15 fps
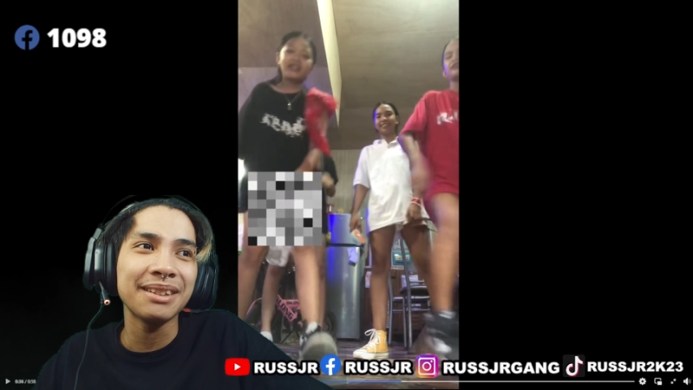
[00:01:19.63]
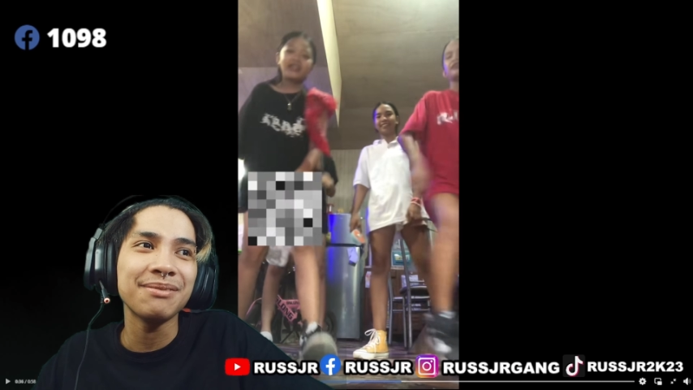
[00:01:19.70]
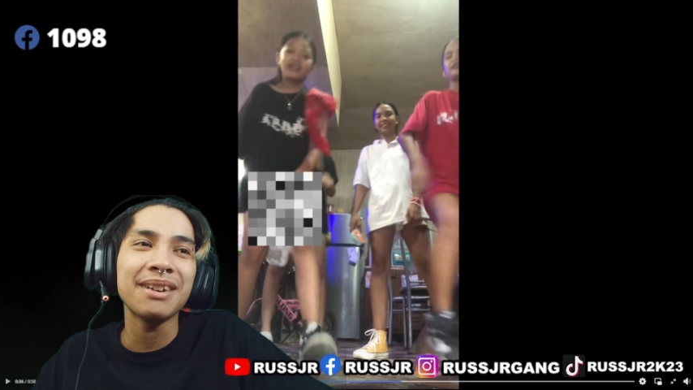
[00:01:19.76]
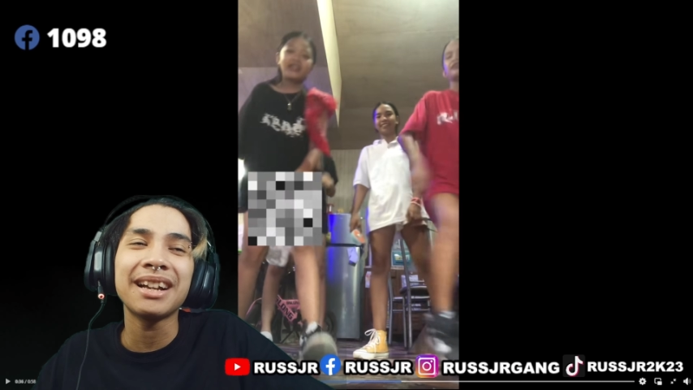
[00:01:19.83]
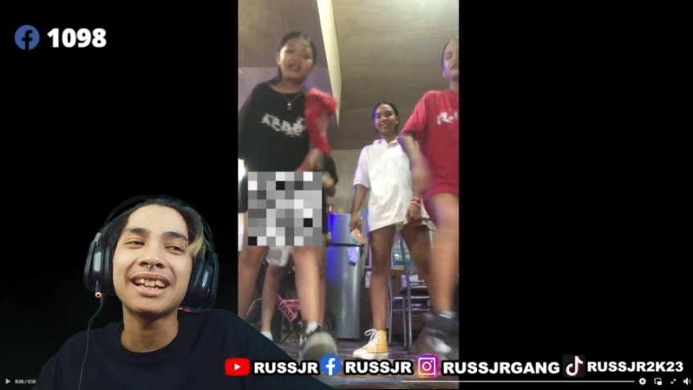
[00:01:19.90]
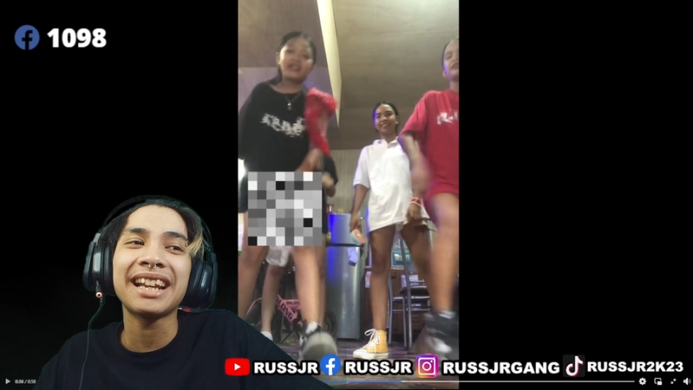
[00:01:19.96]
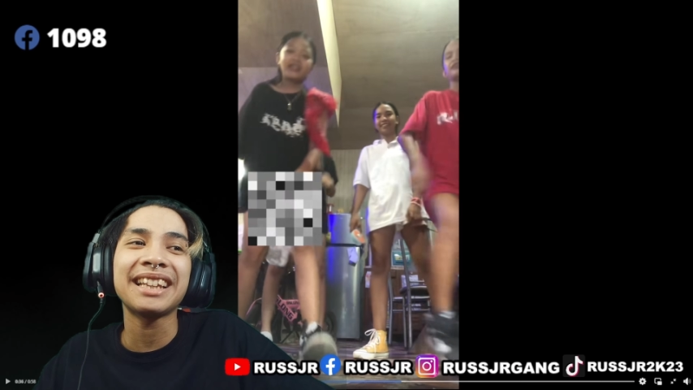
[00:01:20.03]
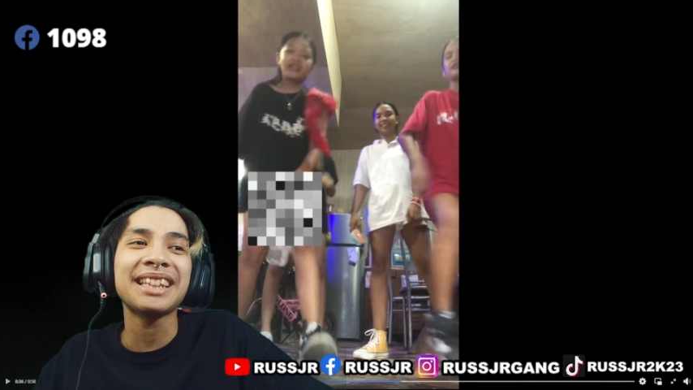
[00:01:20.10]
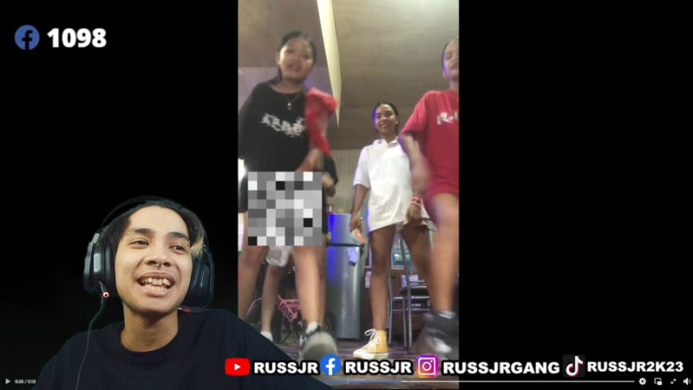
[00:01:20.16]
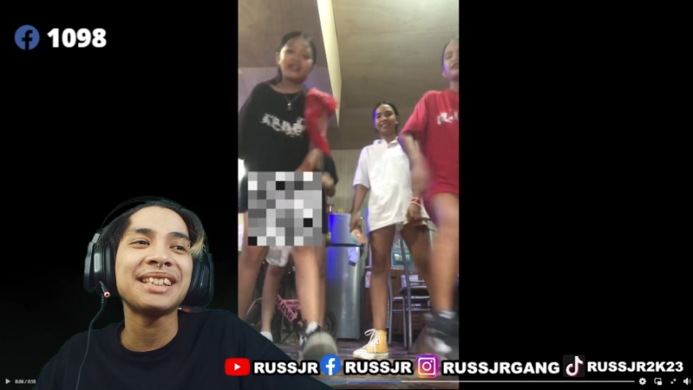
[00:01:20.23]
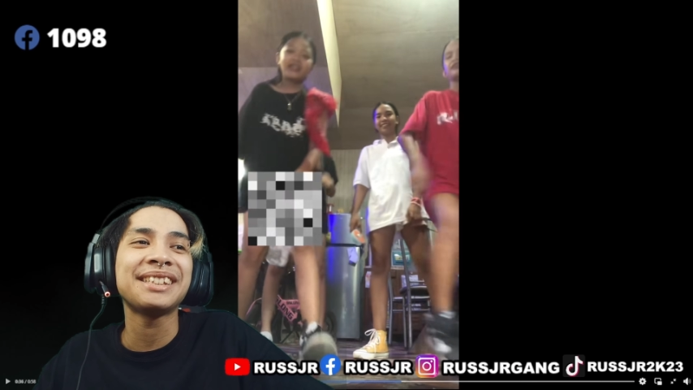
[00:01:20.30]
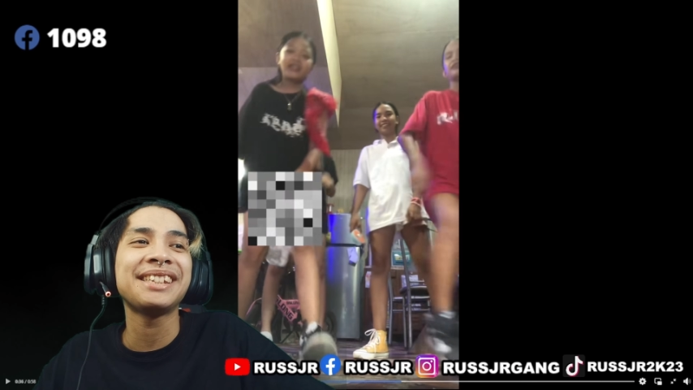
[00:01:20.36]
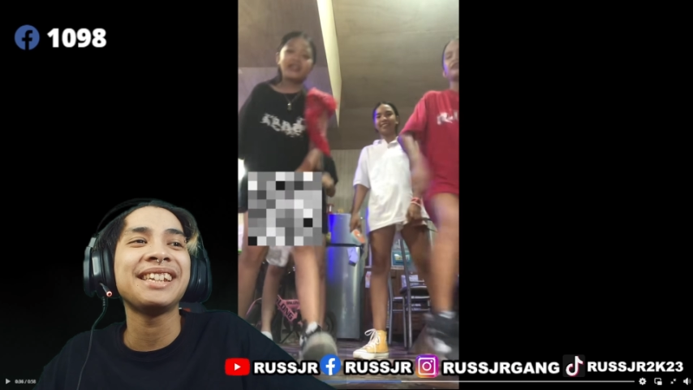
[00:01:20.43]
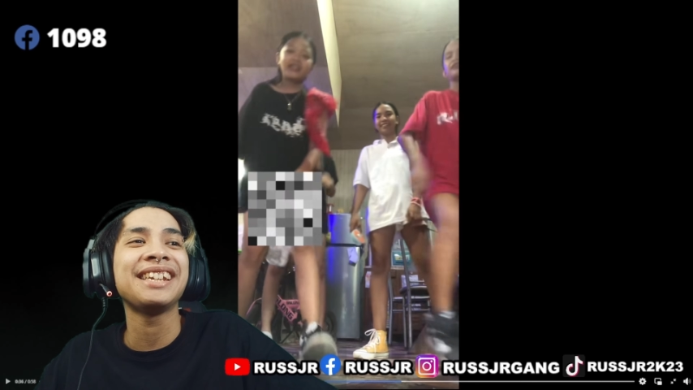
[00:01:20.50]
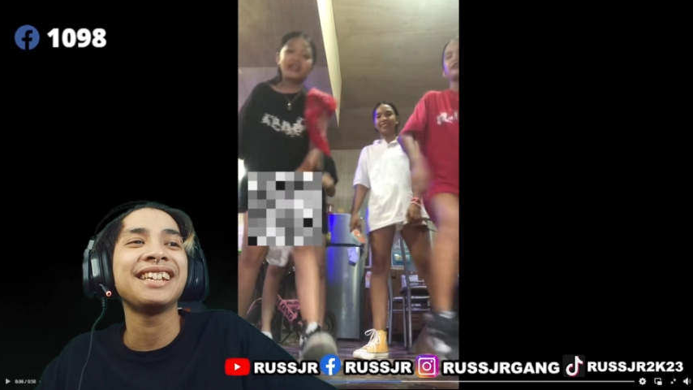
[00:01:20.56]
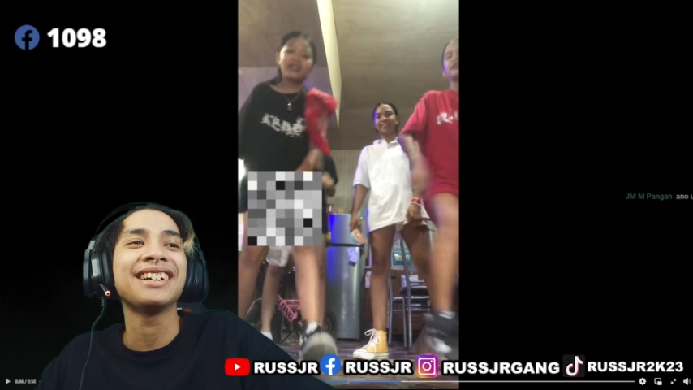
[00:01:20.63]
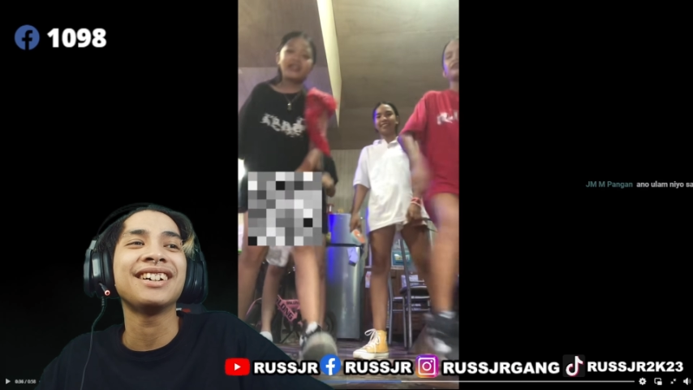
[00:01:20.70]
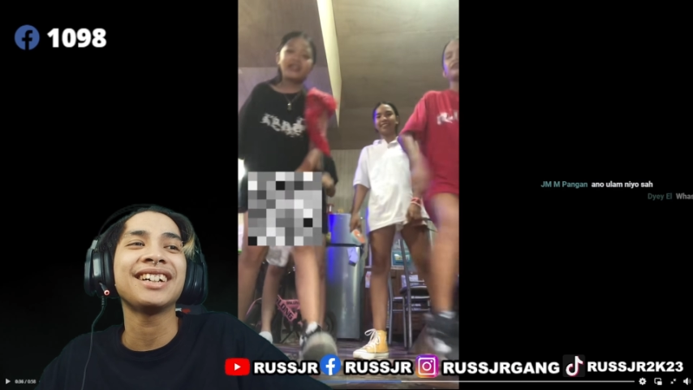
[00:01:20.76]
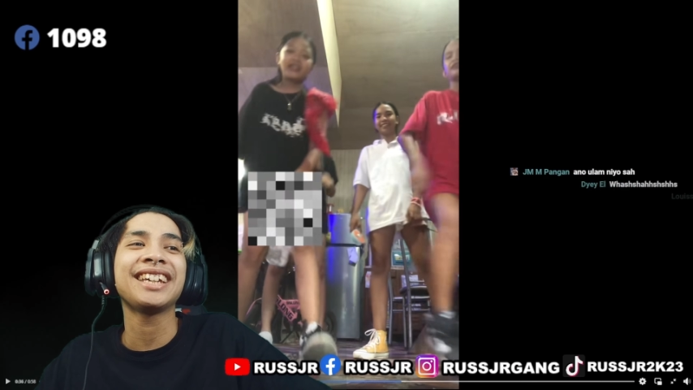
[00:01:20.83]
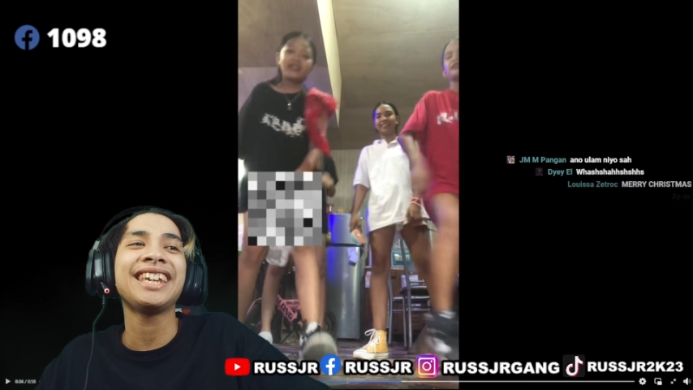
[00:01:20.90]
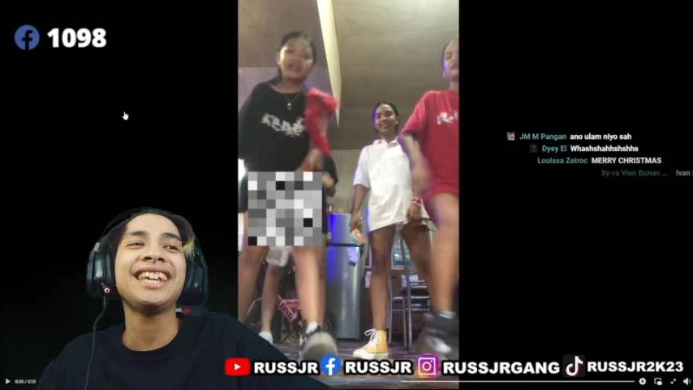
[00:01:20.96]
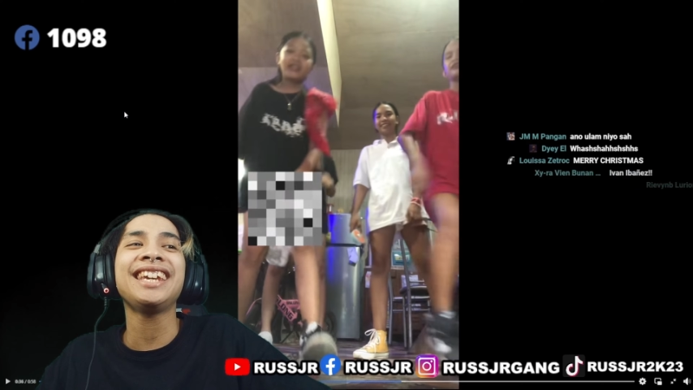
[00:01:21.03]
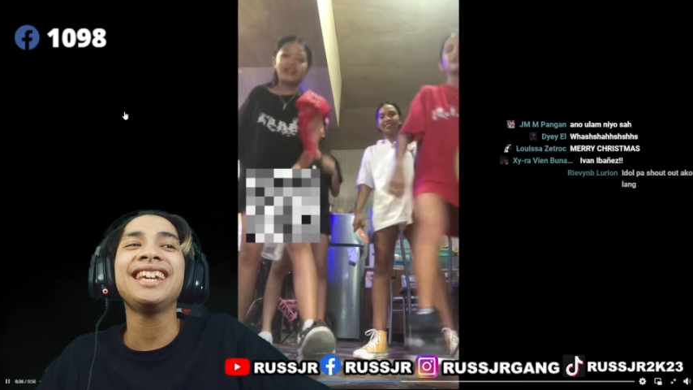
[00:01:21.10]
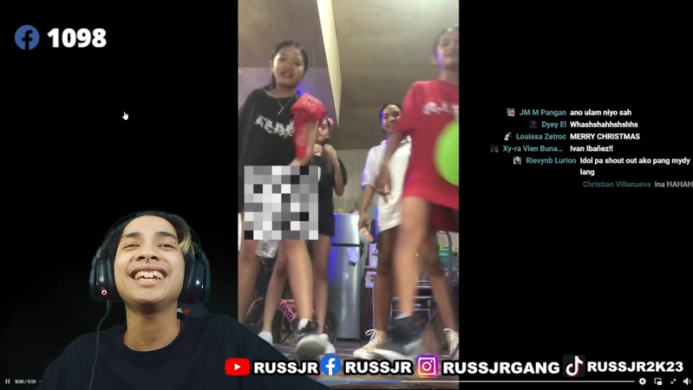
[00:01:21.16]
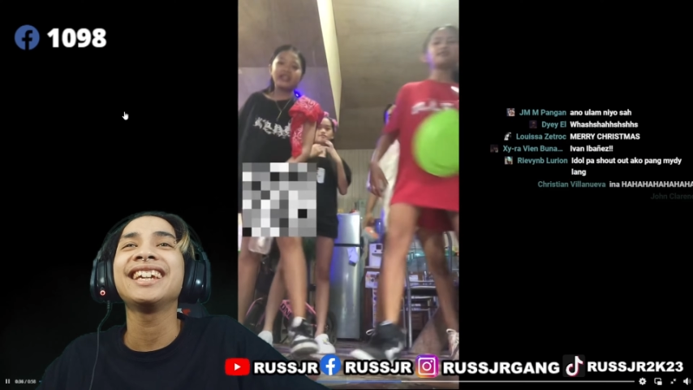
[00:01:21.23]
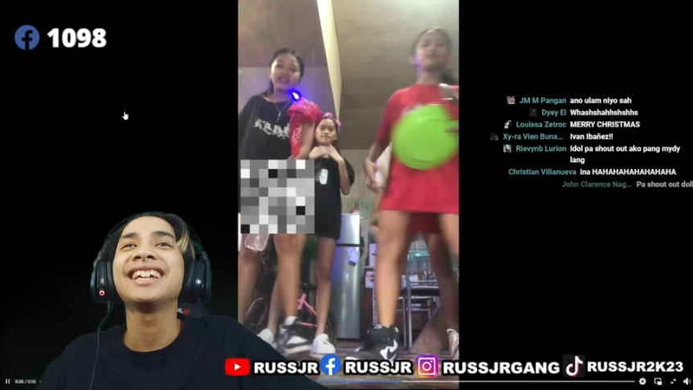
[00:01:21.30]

mag-retouching, okay?